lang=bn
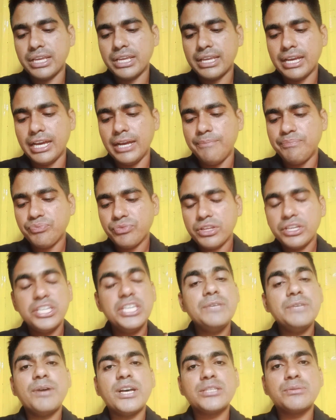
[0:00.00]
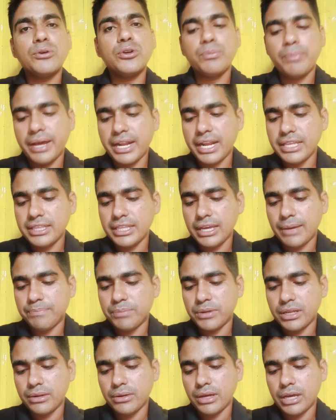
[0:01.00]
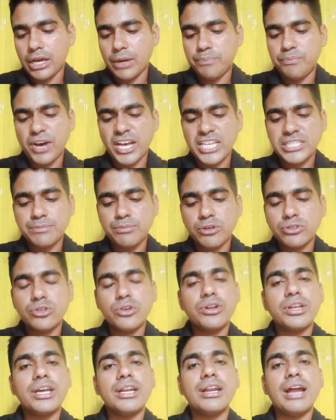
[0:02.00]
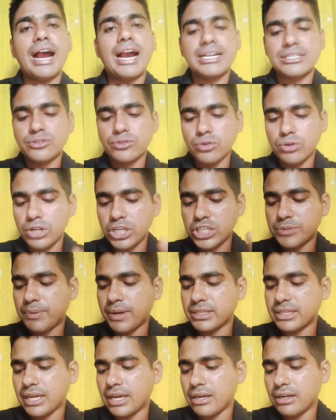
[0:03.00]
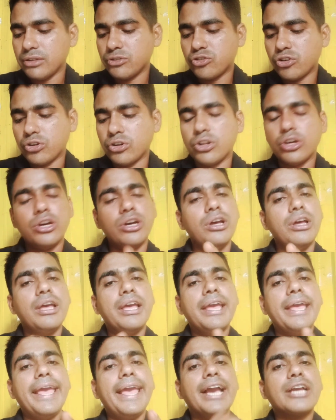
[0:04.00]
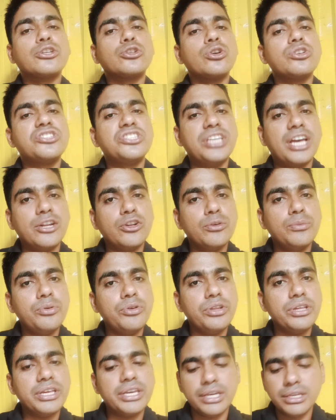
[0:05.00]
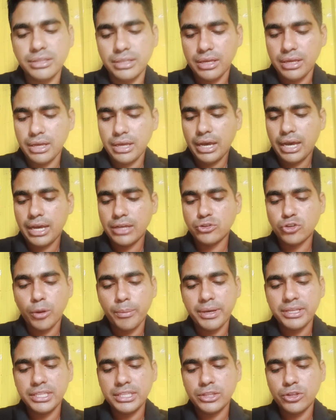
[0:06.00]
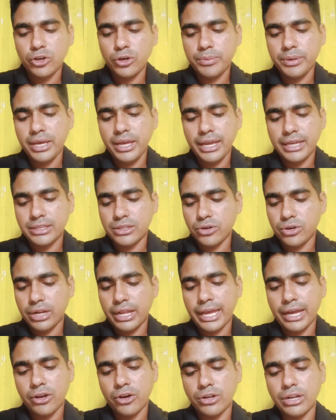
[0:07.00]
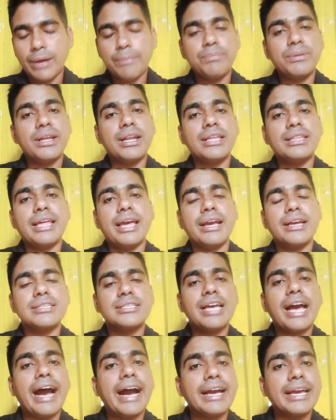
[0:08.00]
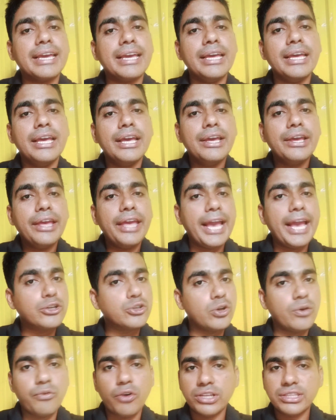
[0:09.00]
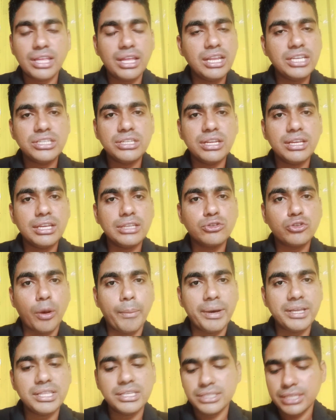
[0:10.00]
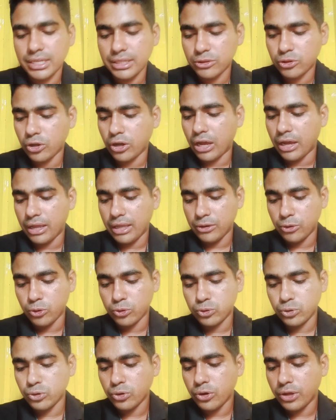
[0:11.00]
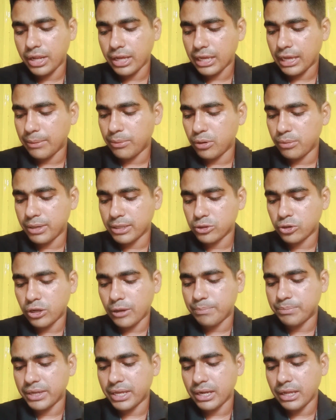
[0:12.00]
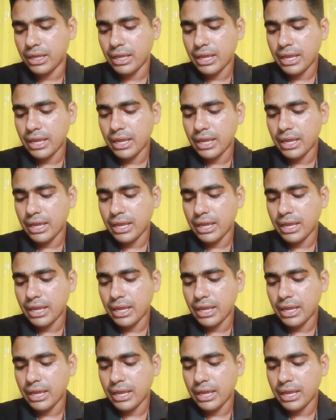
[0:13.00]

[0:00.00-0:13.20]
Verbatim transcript: থেকে ই পাসপোর্ট বানাইতে আপনার পাঁচ বছরের আটচল্লিশ পাতার জন্য একশো ছিয়ানব্বই রিঙ্গিত জমা দিতে হবে এতে করে এখন আপনারা দেখা গেছে আগে একশো পঁয়তাল্লিশ রিঙ্গিত জমা দিয়েছেন তো নতুন করে কেবলমাত্র আপনার